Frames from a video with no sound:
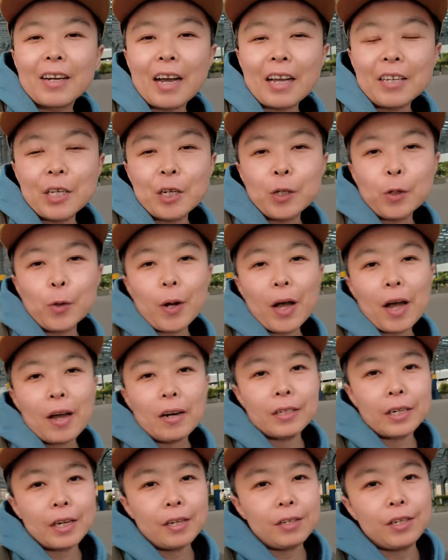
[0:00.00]
感谢收
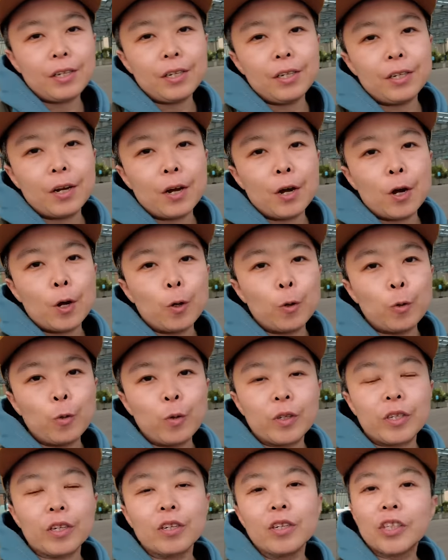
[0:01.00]
看这一期的
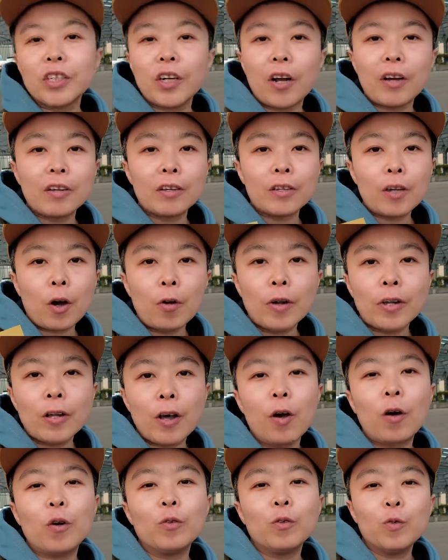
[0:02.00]
旅行摄影幺零
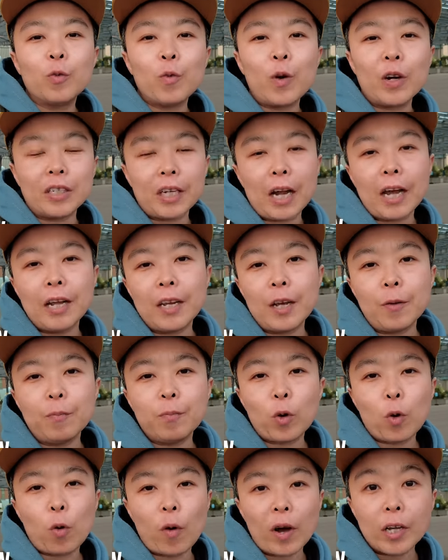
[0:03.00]
幺，我是艾 d
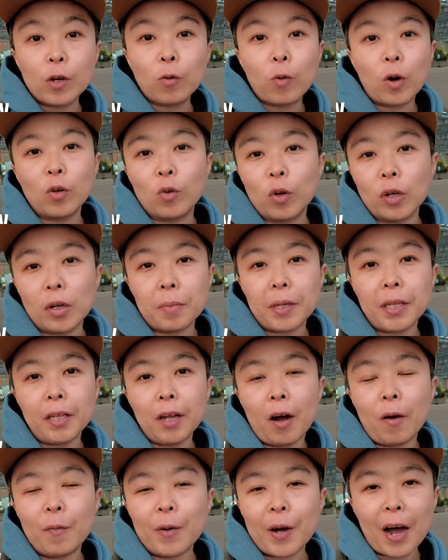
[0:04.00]
欢迎关注我的频
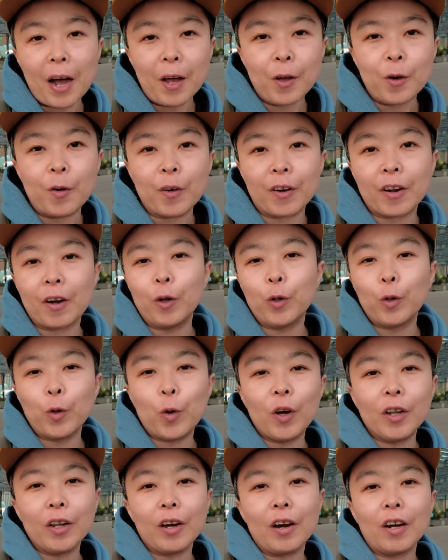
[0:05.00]
道，还有更
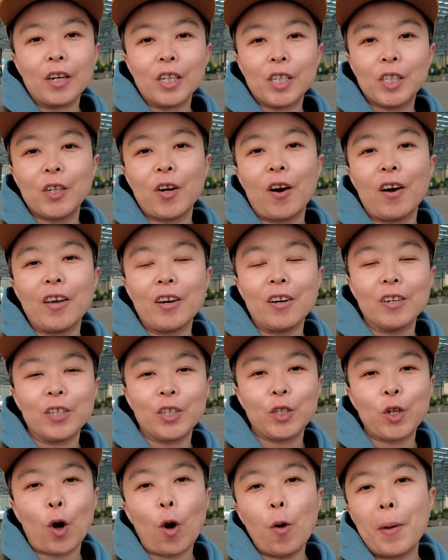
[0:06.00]
多的摄影
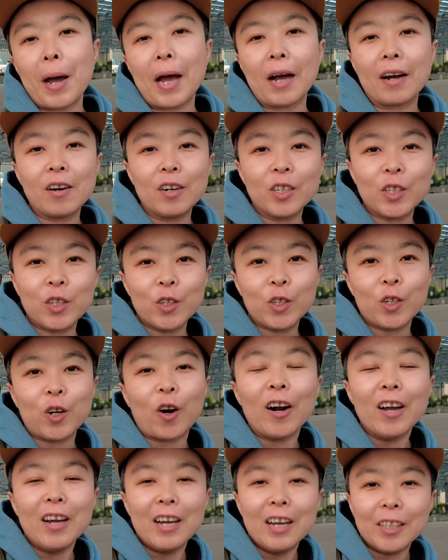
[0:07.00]
小百科知
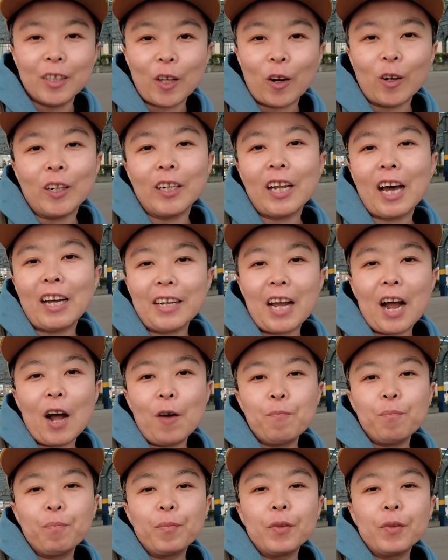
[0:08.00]
识等着大家。